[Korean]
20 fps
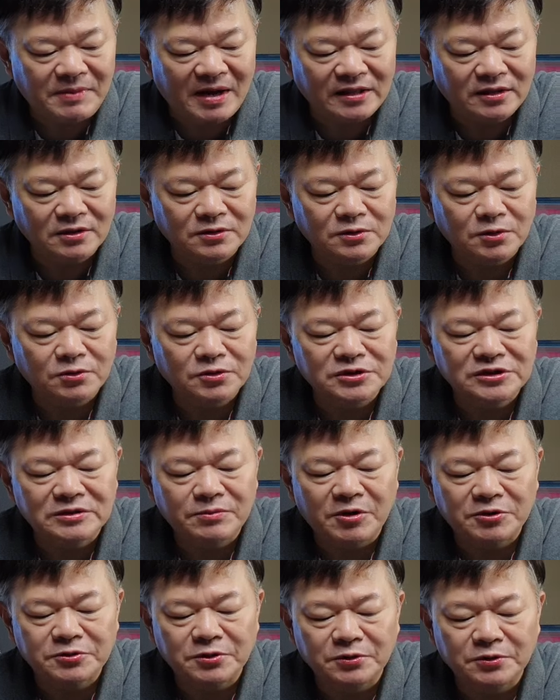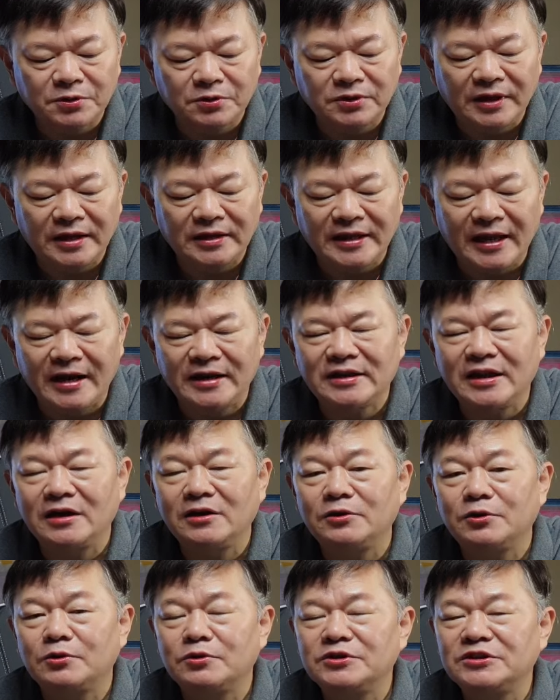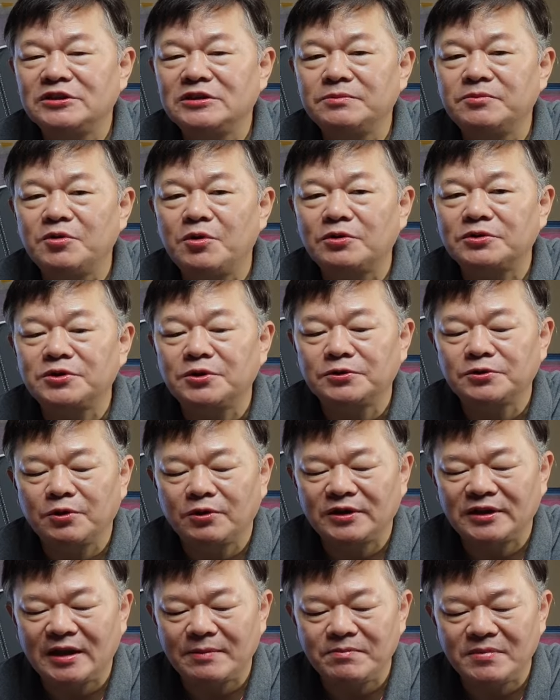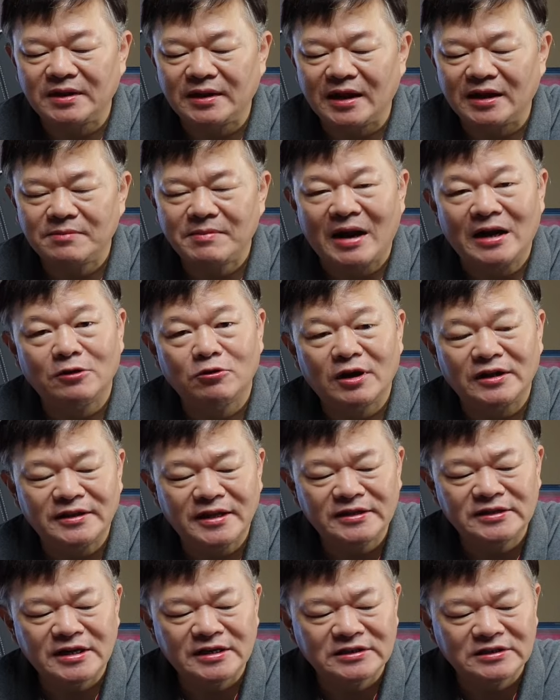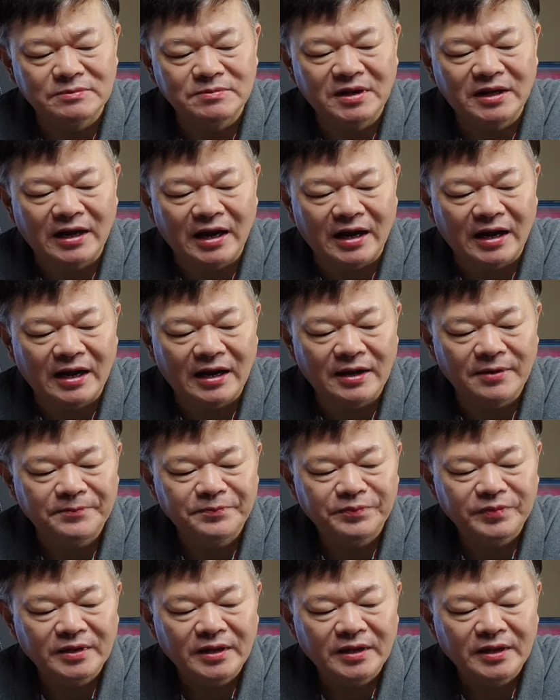받는 돈은 10억 정도인데 내야 되는 돈은 15억 정도가 됩니다. 말도 안 되지 않습니까?